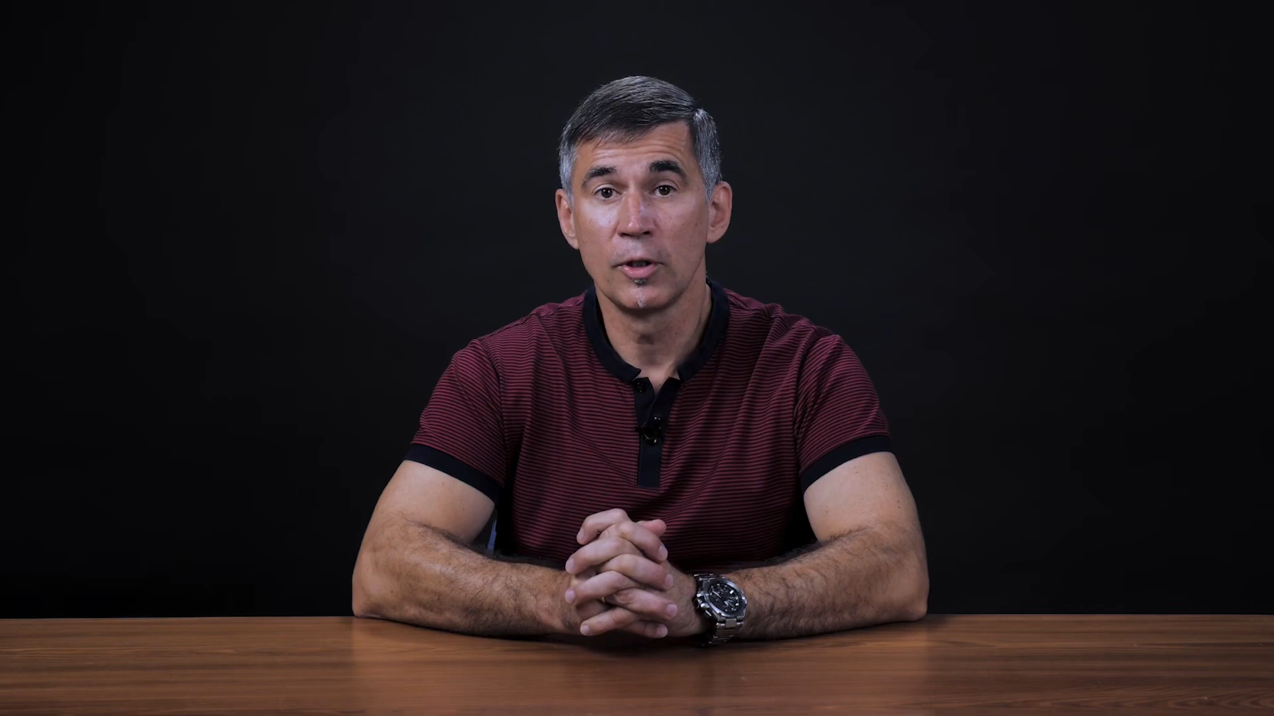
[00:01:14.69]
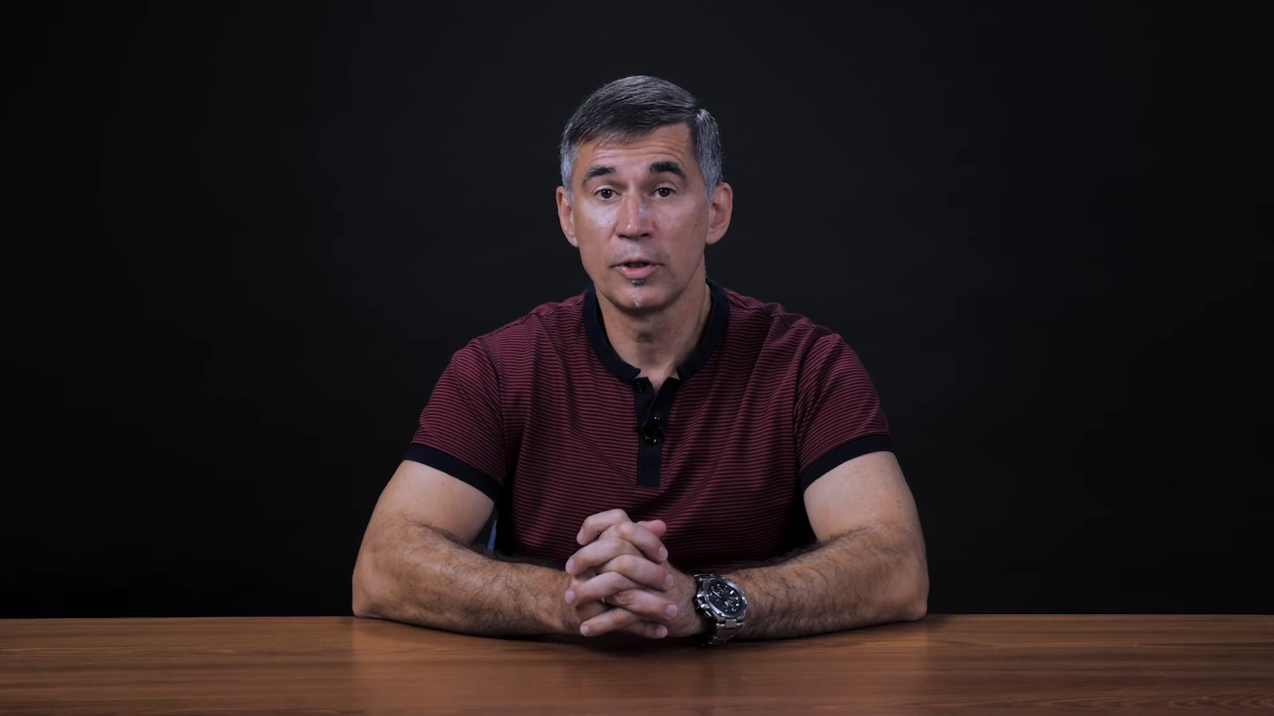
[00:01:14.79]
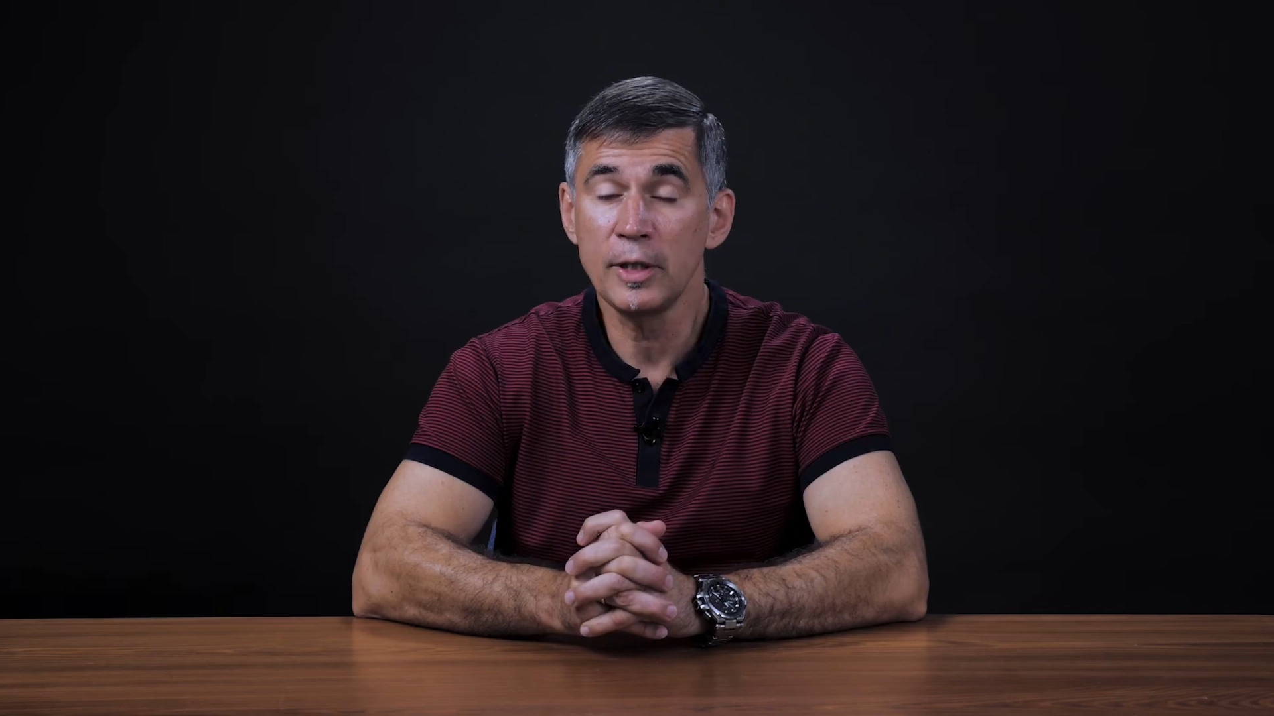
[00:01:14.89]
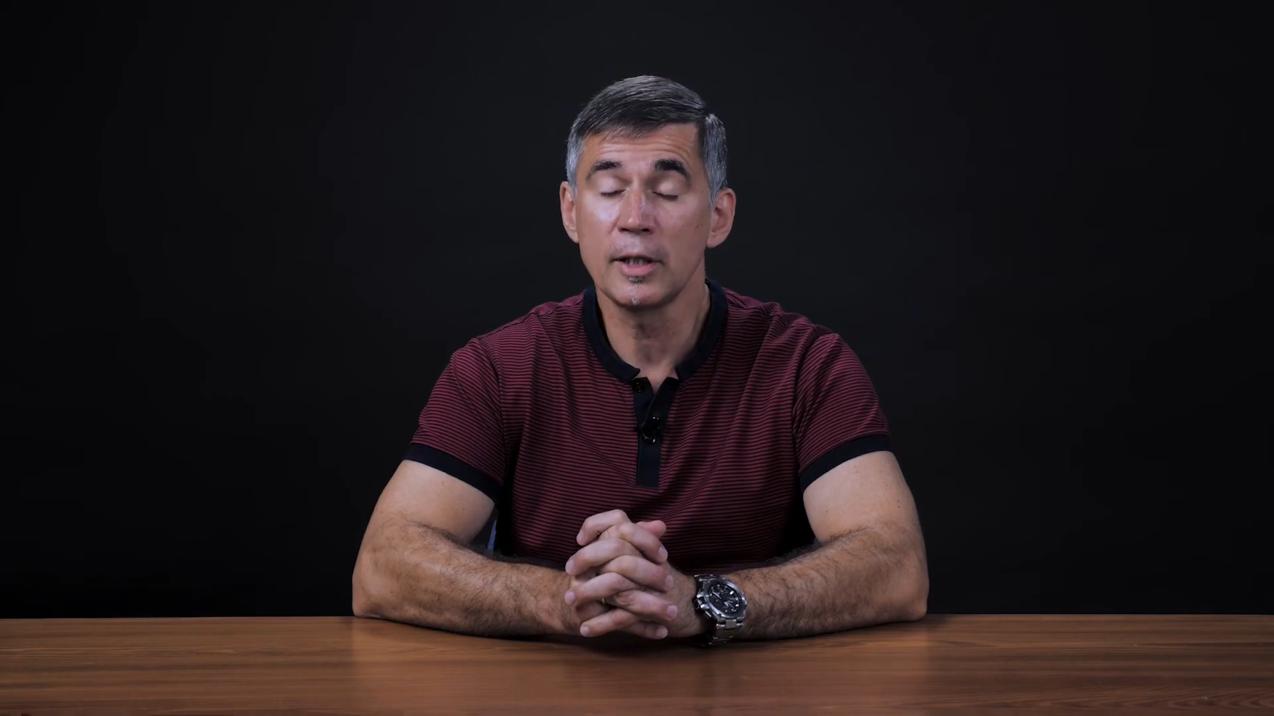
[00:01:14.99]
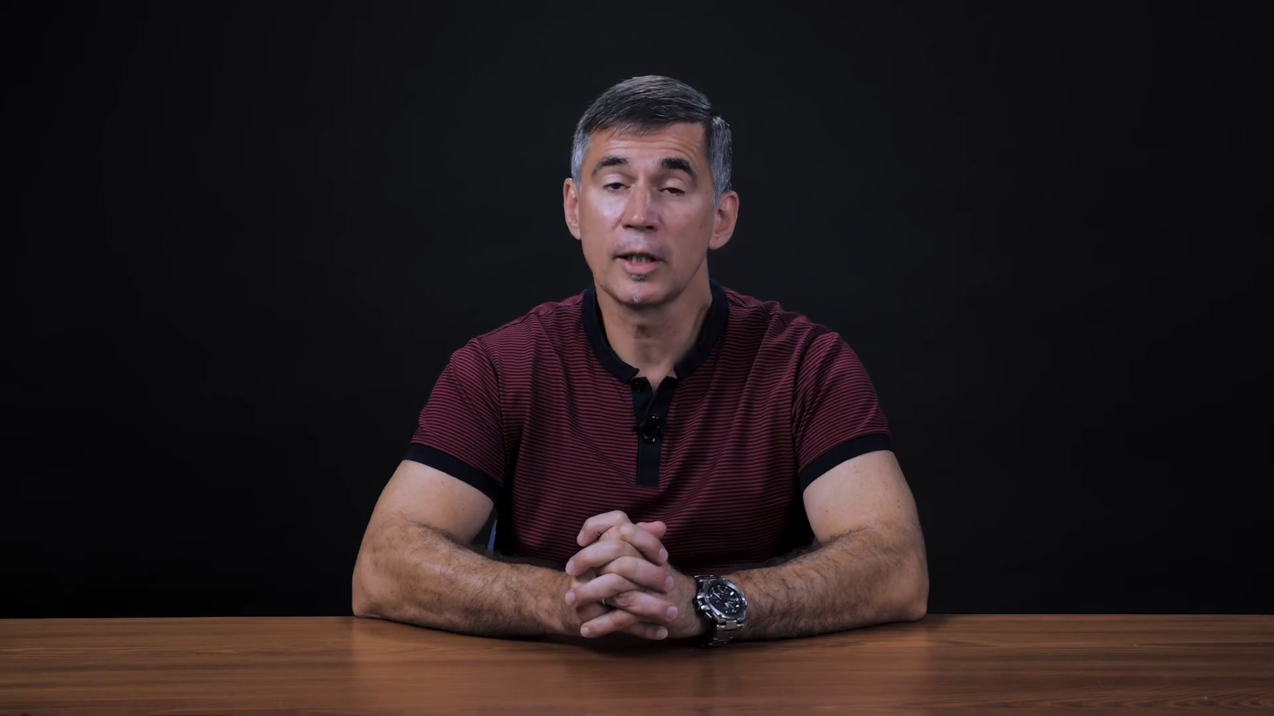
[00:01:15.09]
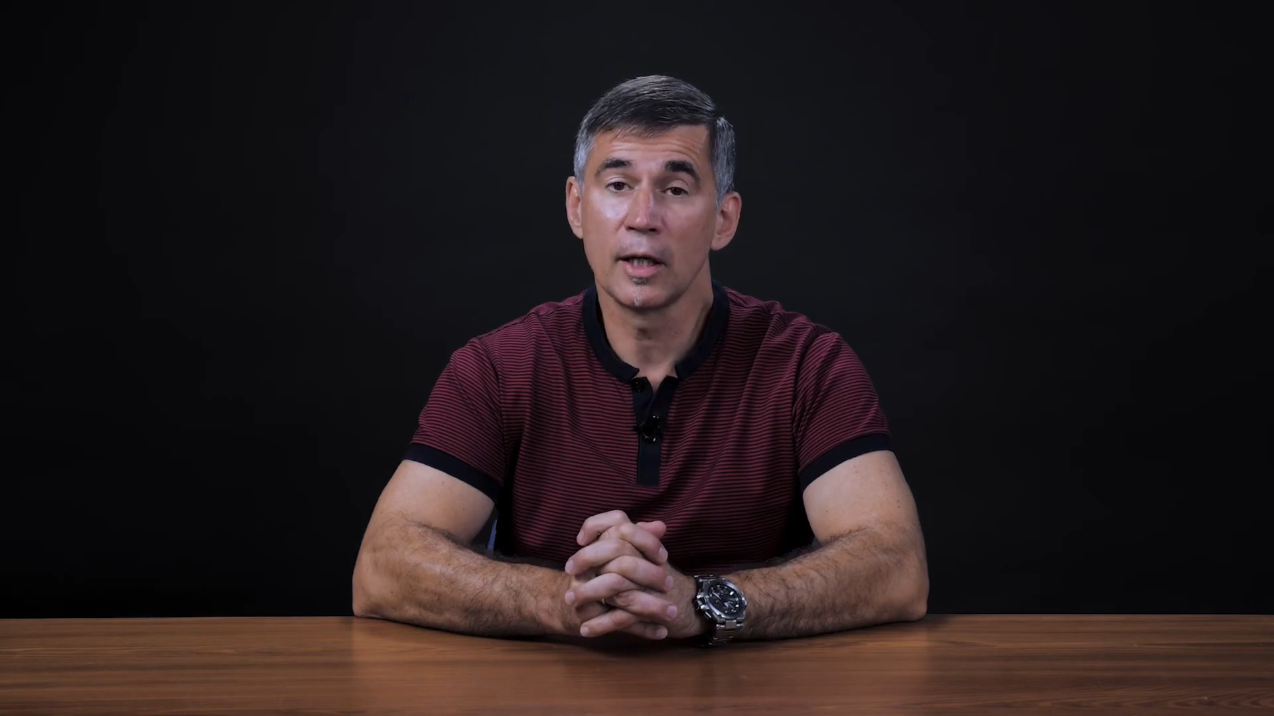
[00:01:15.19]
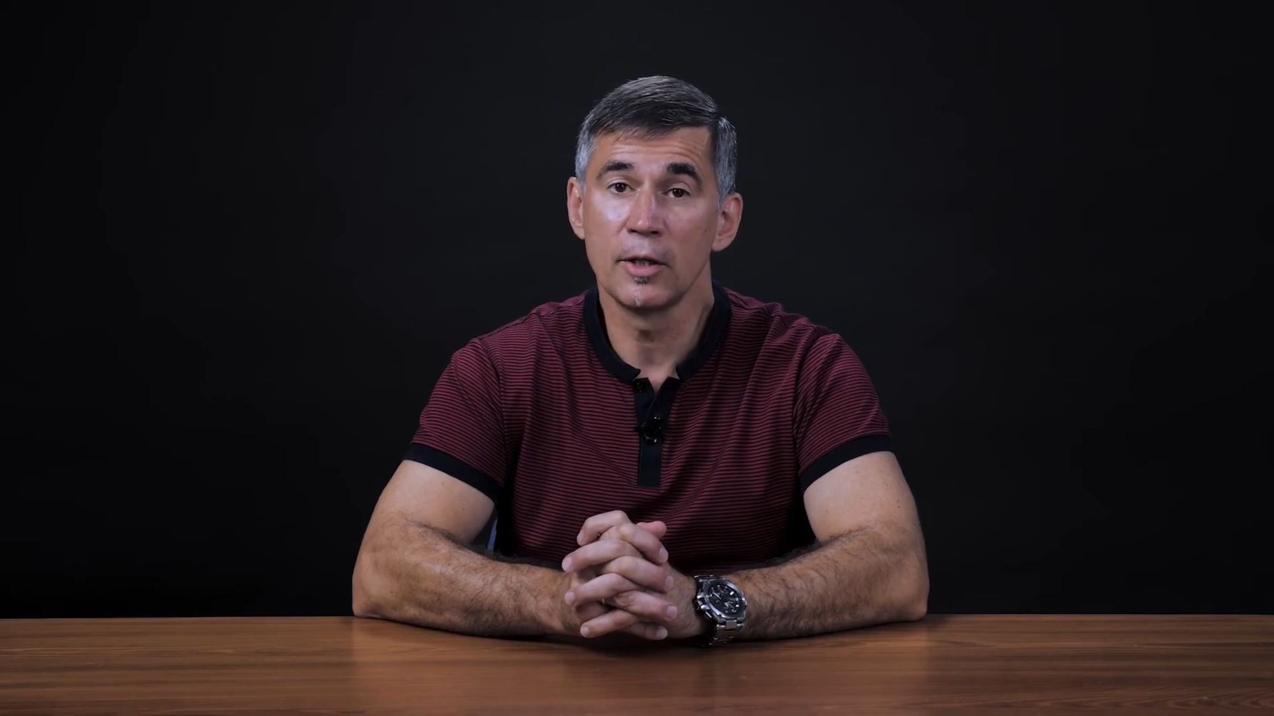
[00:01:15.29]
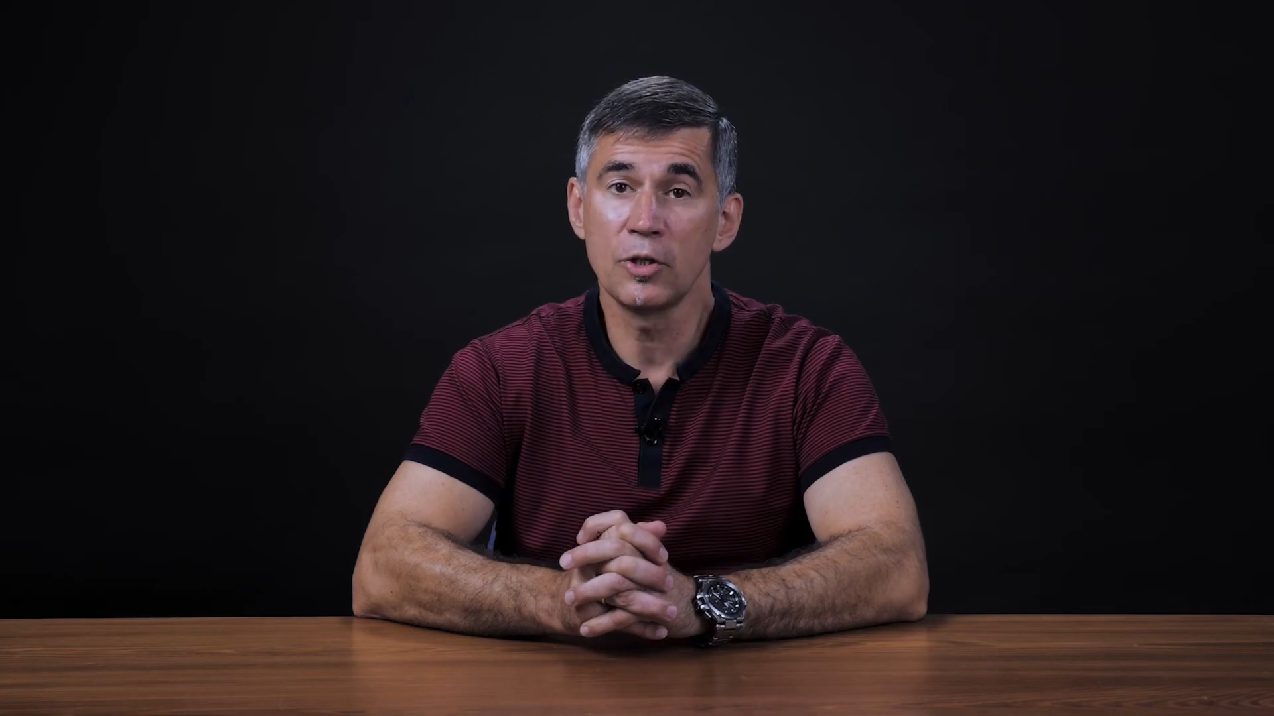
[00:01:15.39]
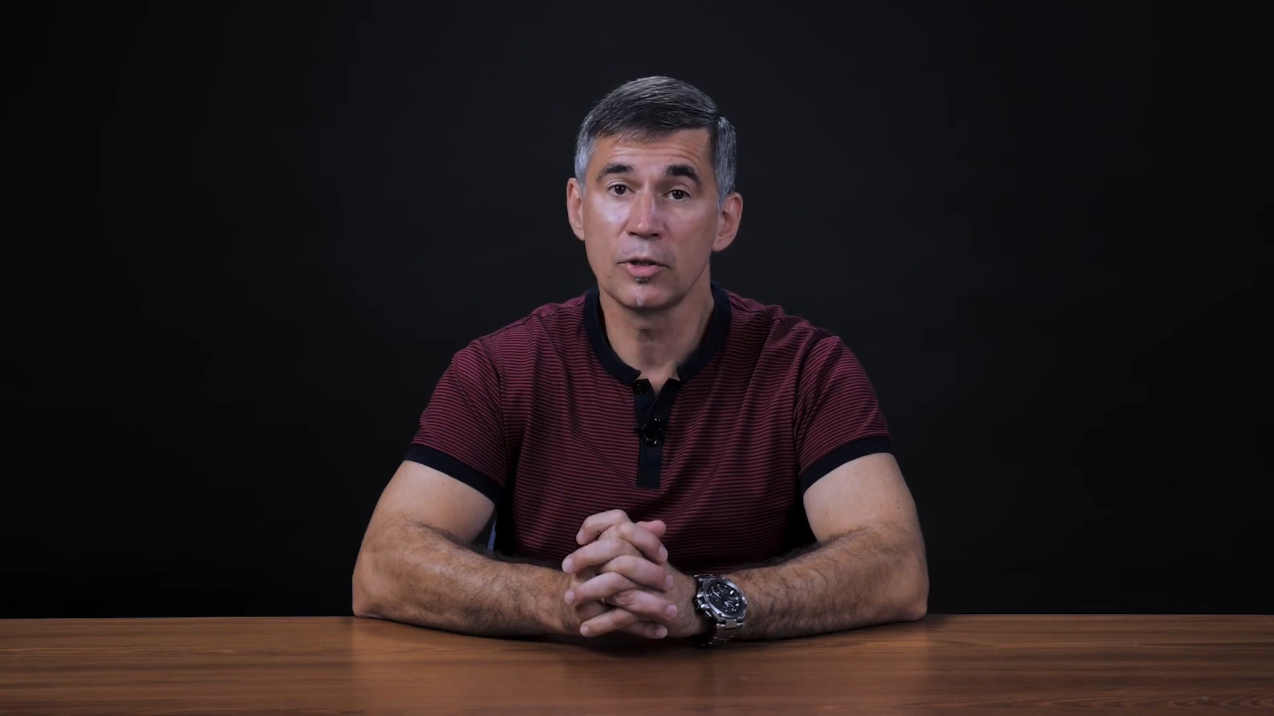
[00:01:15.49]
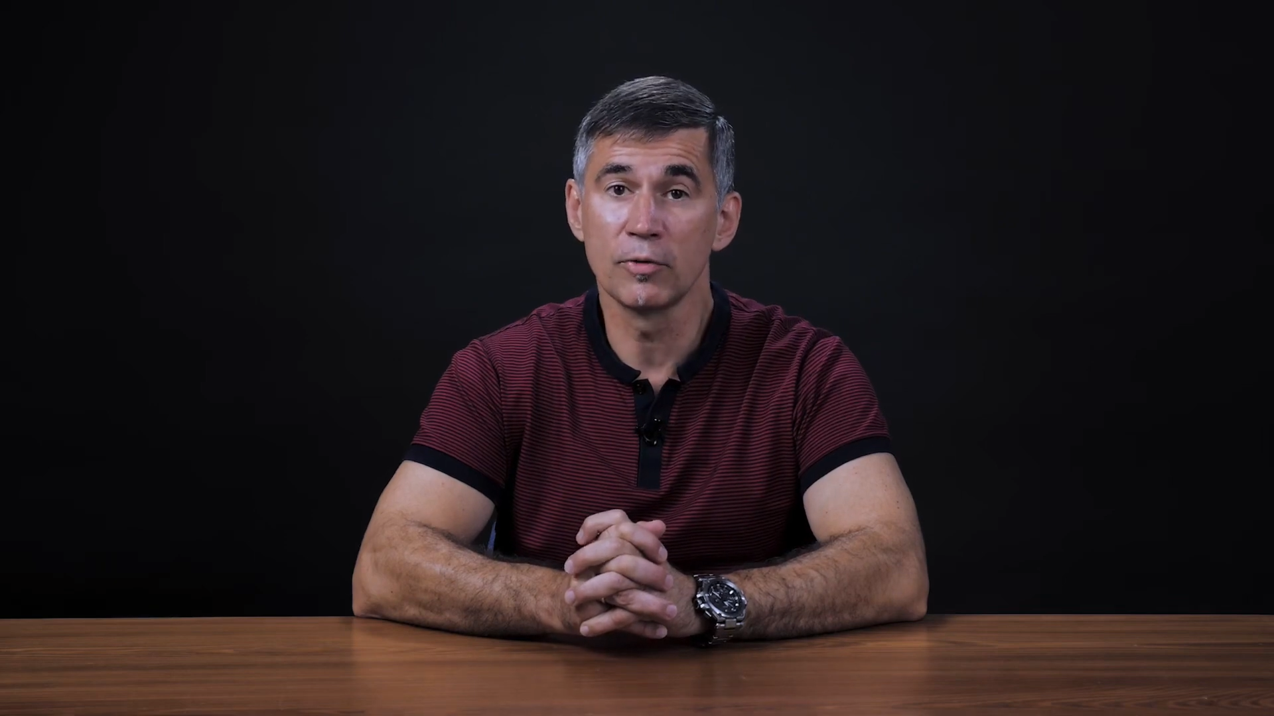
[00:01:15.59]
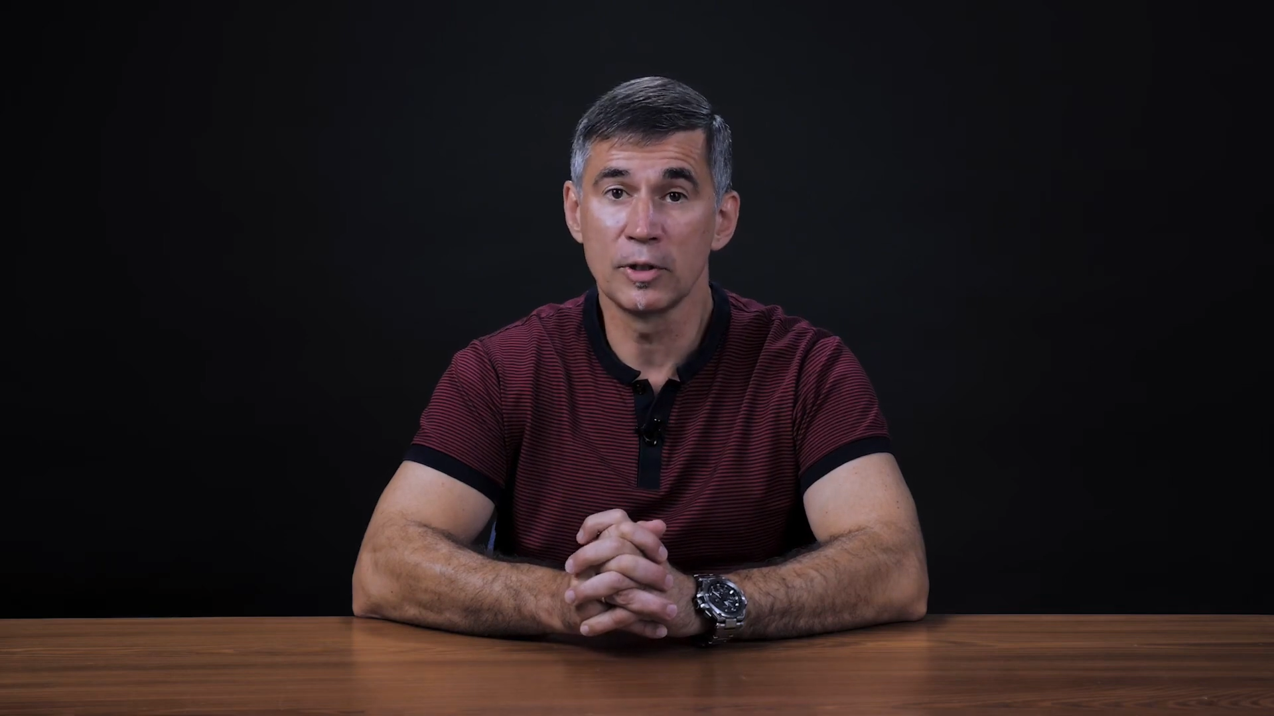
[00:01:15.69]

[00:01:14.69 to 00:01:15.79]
некое количество